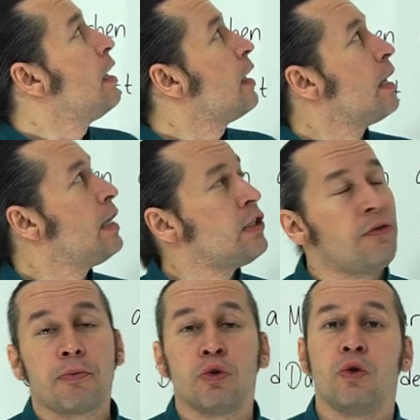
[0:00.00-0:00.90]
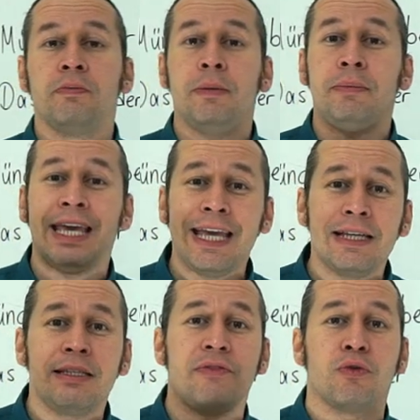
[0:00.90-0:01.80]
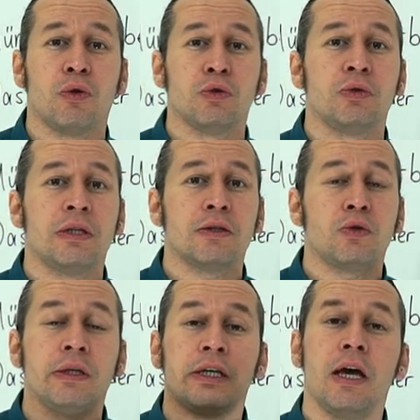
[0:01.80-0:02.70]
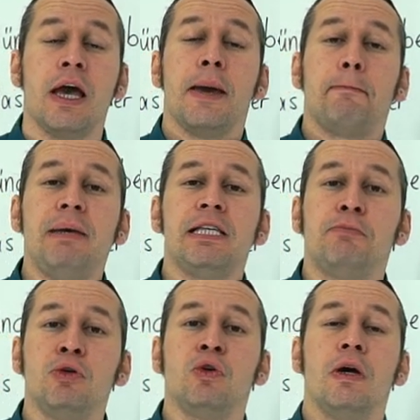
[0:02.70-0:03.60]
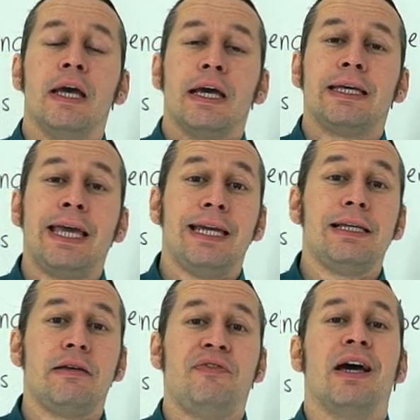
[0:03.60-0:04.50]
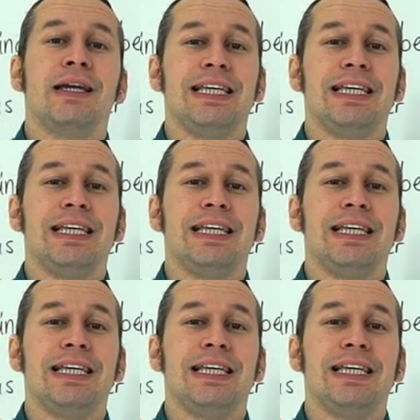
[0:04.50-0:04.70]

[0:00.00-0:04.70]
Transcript: relatif pronomun genitif olduğundan dolayı biz bunu genitif yani